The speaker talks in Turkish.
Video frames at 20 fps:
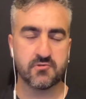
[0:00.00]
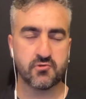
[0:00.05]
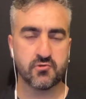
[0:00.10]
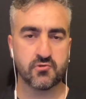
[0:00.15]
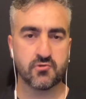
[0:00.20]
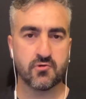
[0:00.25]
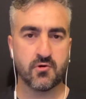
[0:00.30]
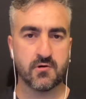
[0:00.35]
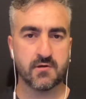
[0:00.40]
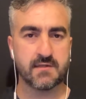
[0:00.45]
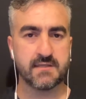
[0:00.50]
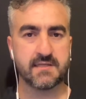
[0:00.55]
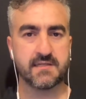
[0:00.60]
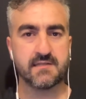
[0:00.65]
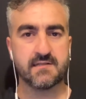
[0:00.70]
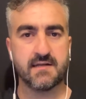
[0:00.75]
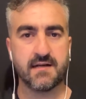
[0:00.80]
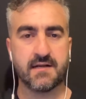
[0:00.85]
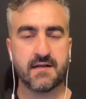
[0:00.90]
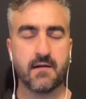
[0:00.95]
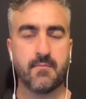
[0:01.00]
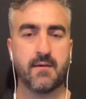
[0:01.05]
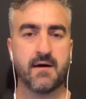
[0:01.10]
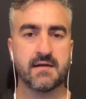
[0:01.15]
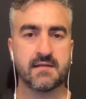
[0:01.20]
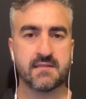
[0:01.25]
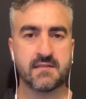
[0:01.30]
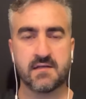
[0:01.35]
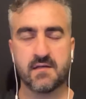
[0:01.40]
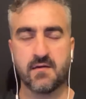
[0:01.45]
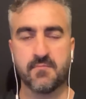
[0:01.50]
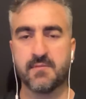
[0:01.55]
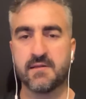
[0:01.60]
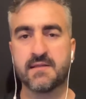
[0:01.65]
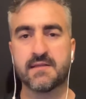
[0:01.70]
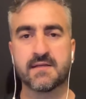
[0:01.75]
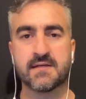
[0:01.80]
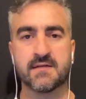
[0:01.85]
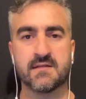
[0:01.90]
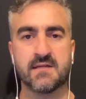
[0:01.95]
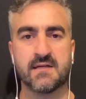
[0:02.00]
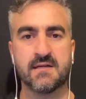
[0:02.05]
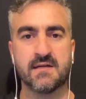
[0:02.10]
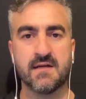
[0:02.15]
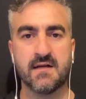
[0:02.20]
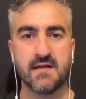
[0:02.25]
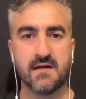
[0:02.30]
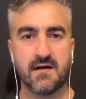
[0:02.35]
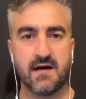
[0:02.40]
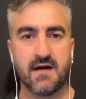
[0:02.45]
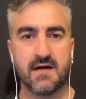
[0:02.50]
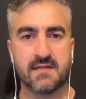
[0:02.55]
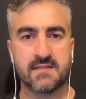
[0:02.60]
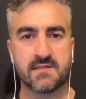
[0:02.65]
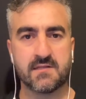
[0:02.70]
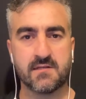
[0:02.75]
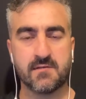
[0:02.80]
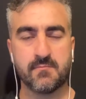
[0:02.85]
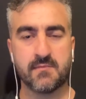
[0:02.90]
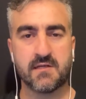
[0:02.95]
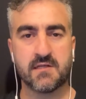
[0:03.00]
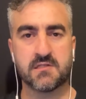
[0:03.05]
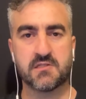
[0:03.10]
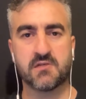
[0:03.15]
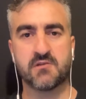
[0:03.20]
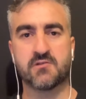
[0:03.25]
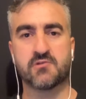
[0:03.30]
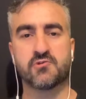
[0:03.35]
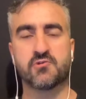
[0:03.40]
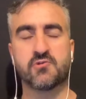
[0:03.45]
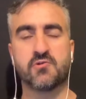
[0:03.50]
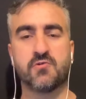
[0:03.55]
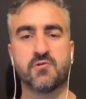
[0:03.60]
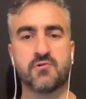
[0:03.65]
Çünkü oradaki rakam artırılabildiği kadar artırılmaya çalışıyor.